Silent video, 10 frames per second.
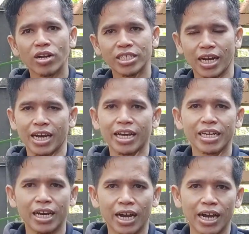wacana
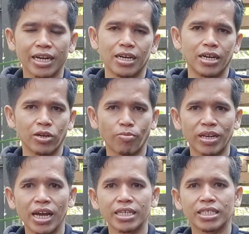dengan
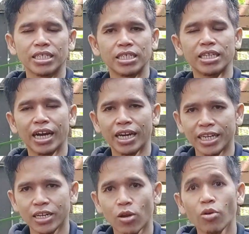dominasi, dengan
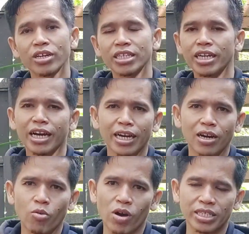ideologi,
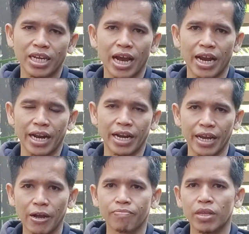dengan kekuasaan,
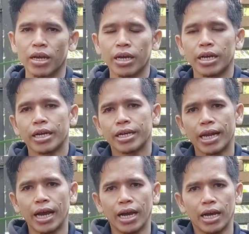ya.
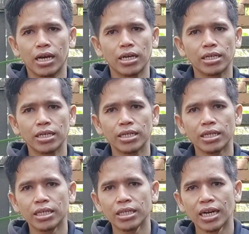Nah,
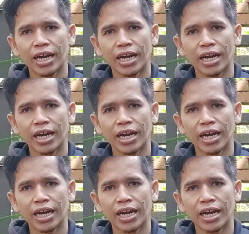eh,